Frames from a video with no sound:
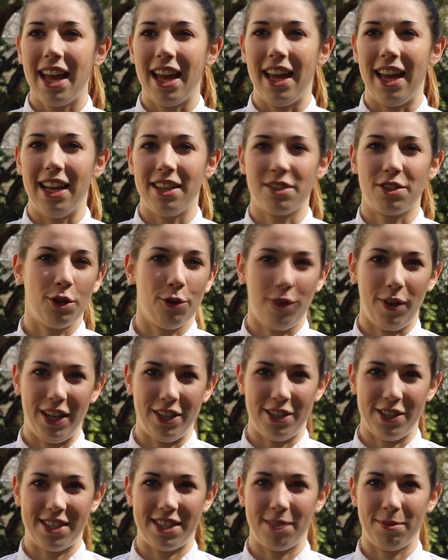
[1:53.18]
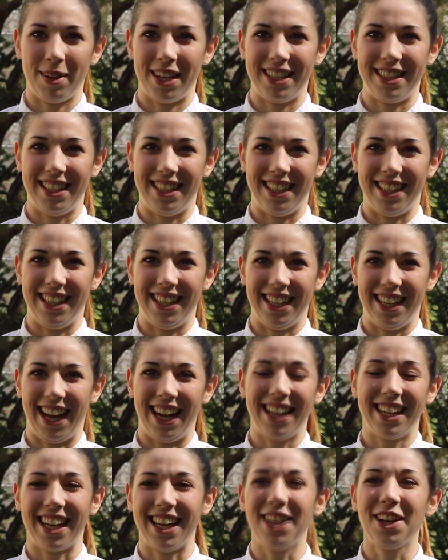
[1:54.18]
e sono felicissima di,
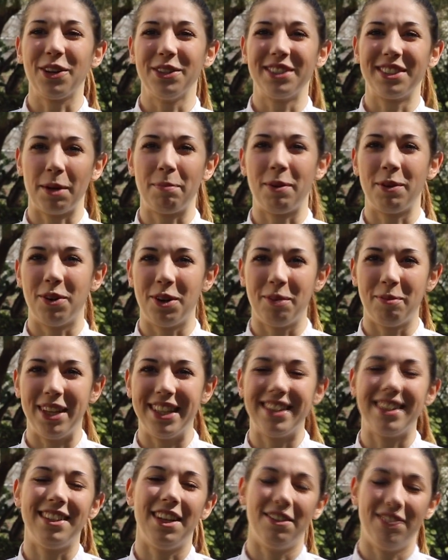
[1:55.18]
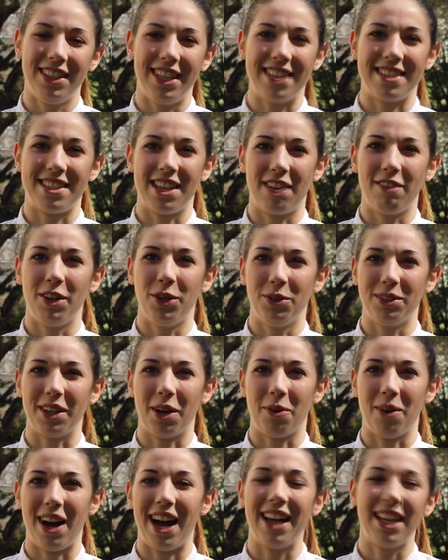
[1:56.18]
anche inconsapevolmente di, di essere
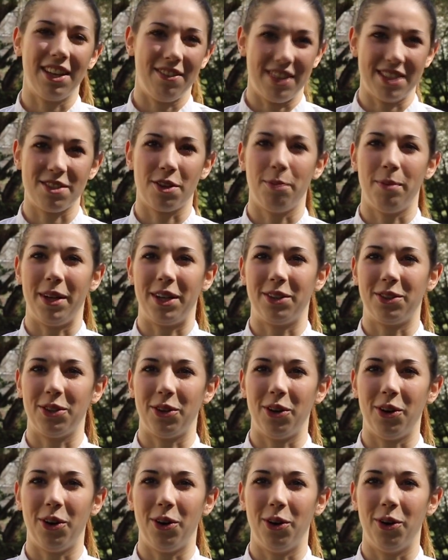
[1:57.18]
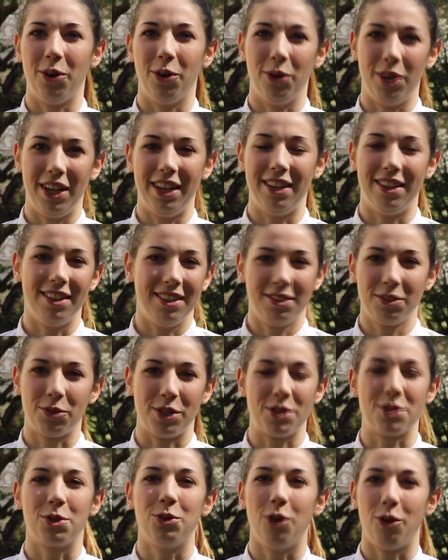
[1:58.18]
venuta qua e di aver scoperto
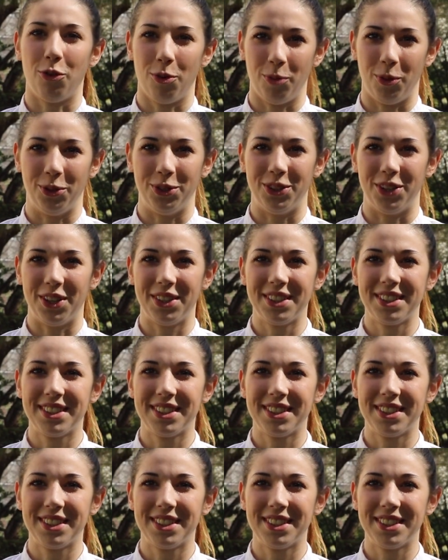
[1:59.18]
questo nuovo mondo.